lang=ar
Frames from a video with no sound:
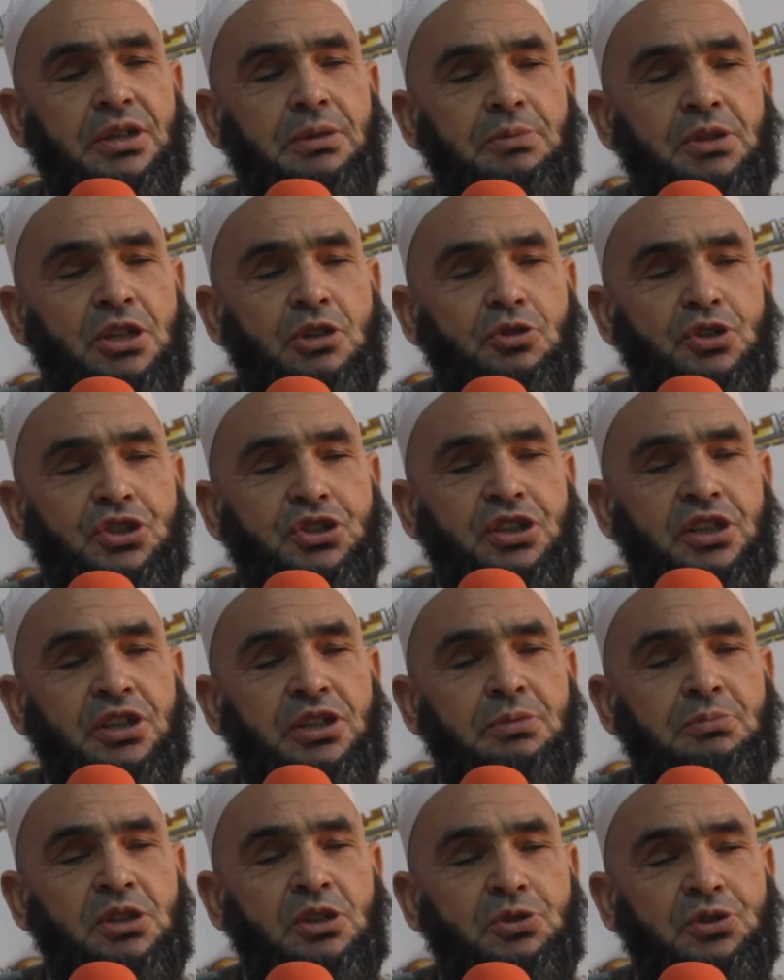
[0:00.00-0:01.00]

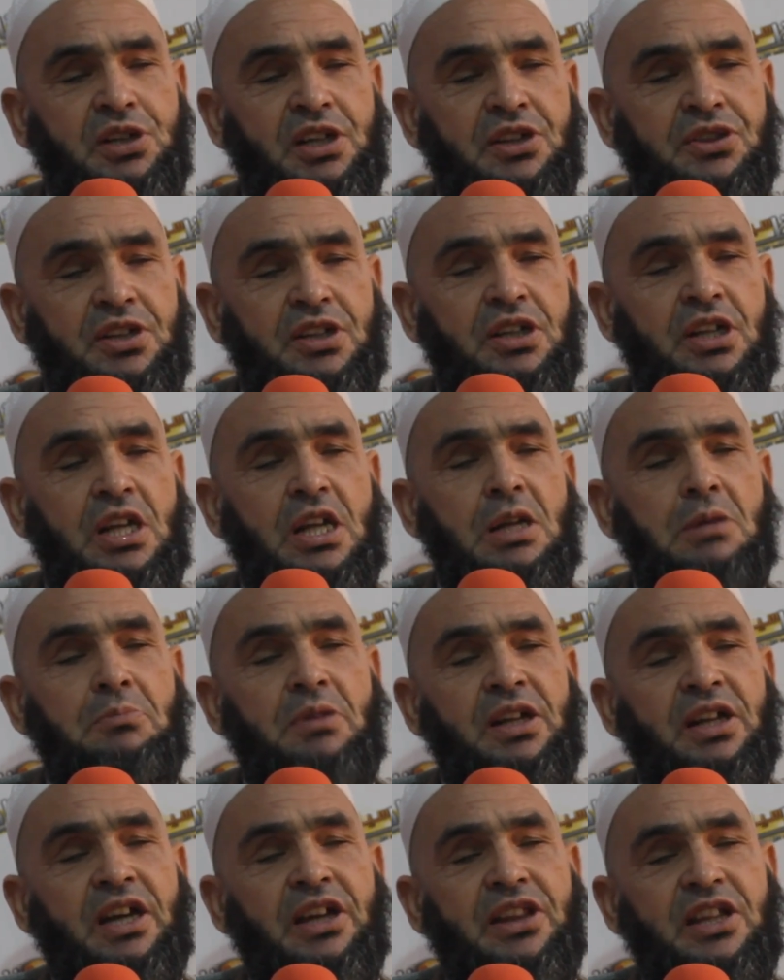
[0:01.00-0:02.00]
28 38
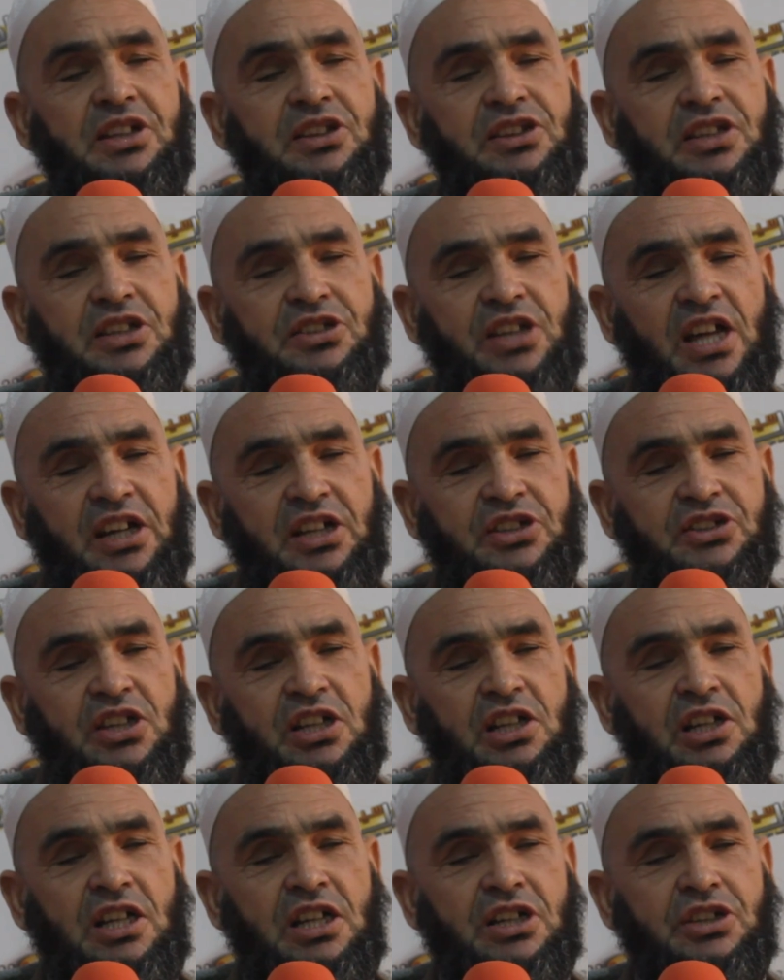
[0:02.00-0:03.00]
من غادي تتسع
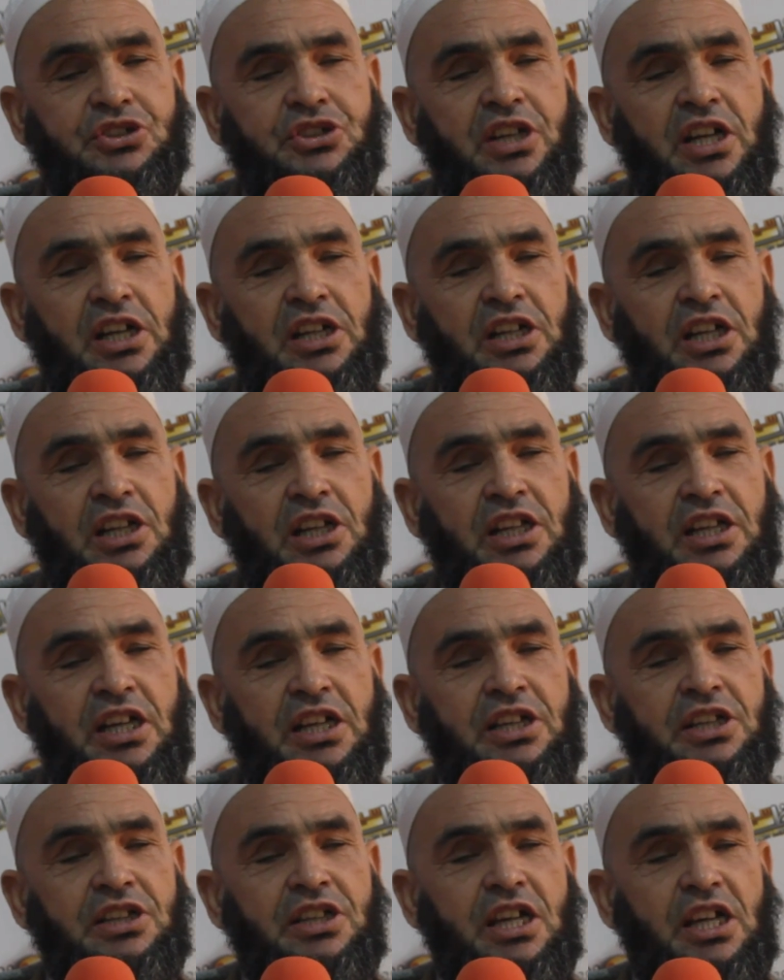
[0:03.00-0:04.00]
رساله شارع
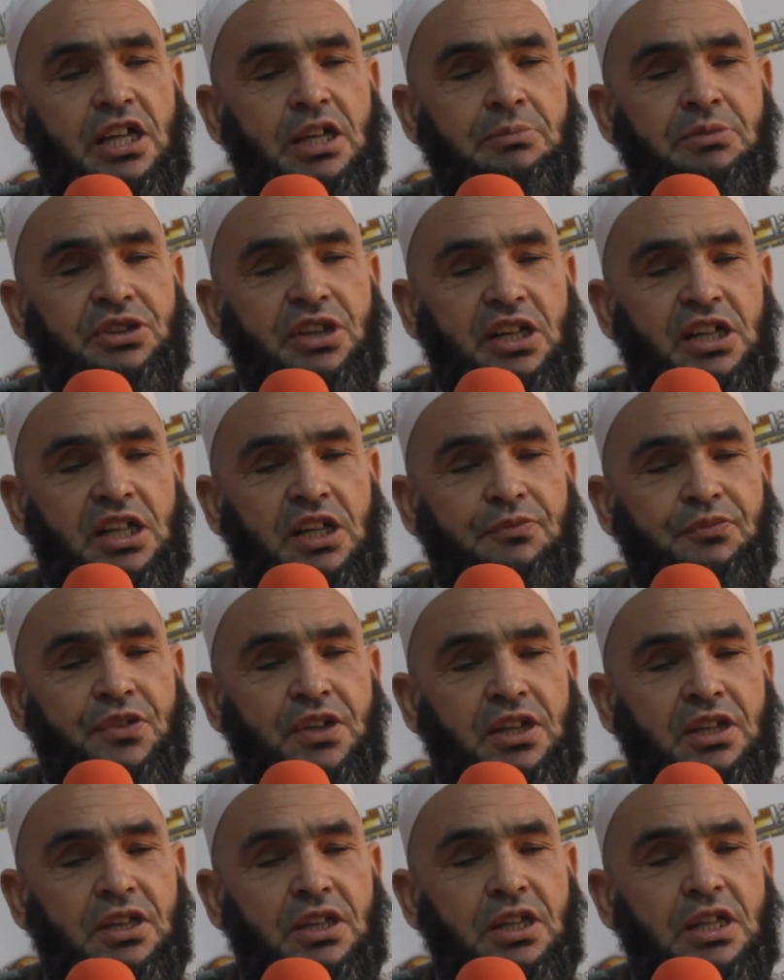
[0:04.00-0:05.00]
القائد احمد
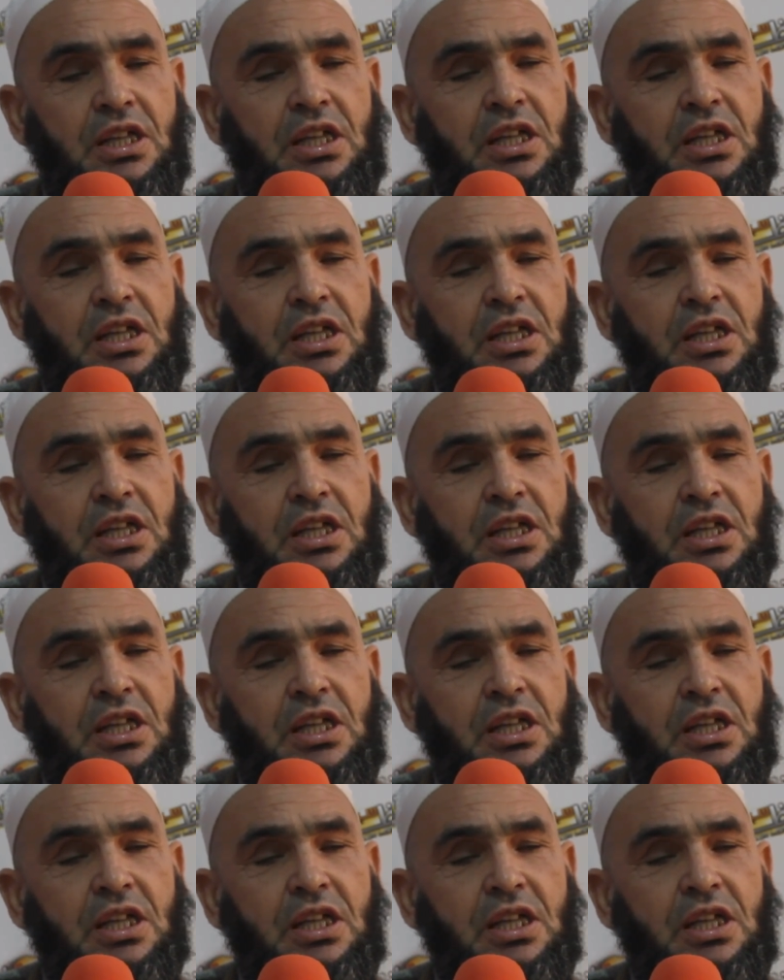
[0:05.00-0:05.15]
الريفي